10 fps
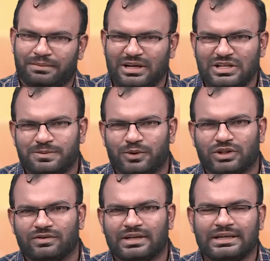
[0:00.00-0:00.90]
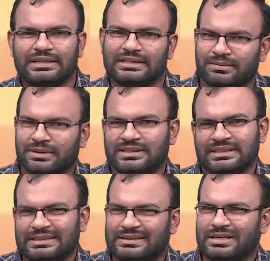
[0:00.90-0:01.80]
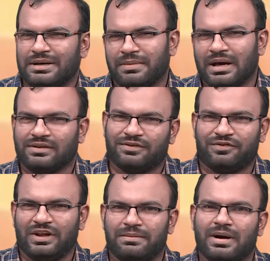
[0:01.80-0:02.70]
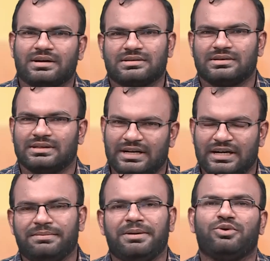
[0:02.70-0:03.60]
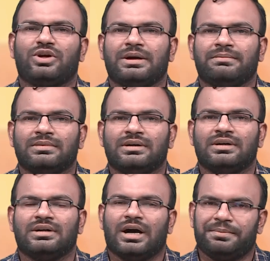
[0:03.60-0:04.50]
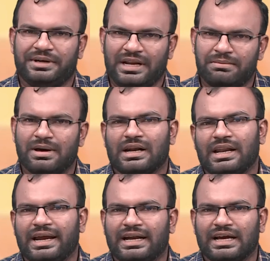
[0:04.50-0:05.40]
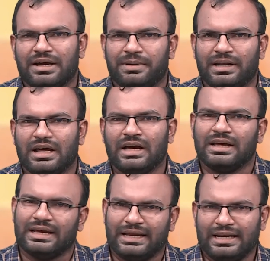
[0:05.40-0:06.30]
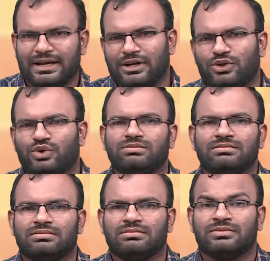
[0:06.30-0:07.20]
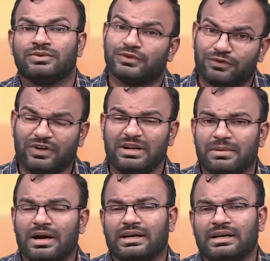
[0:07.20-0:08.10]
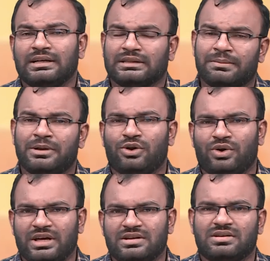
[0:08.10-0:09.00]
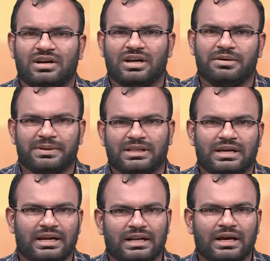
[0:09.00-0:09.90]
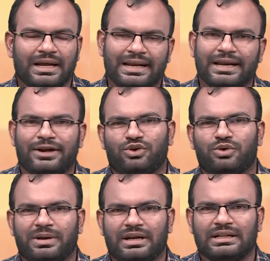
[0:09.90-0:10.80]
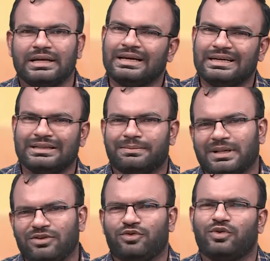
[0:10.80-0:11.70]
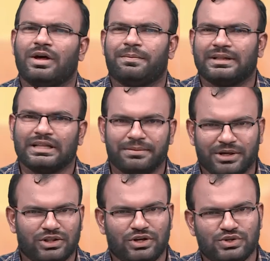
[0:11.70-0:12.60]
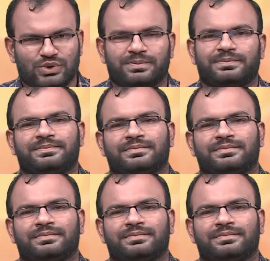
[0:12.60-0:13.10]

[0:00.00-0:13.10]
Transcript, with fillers: மெயின்ஸ் பொறுத்தவரை நமக்கு டென் மார்க் ஃபிஃப்டீன் மார்க்ஸ் அது ரெண்டுமே முக்கியம் அப்படி டென் மார்க்கில் கேட்டாங்க அப்படின்னா என்ன எழுதணும் ஃபிஃப்டீன் மார்க்கில் தமிழருடைய இசைக்கலை பற்றி கேட்டால் என்ன எழுதணும் அப்படின்றத இந்த பதிவு ஃபுல்லாக பார்த்தா நமக்கு தெரிஞ்சிடும்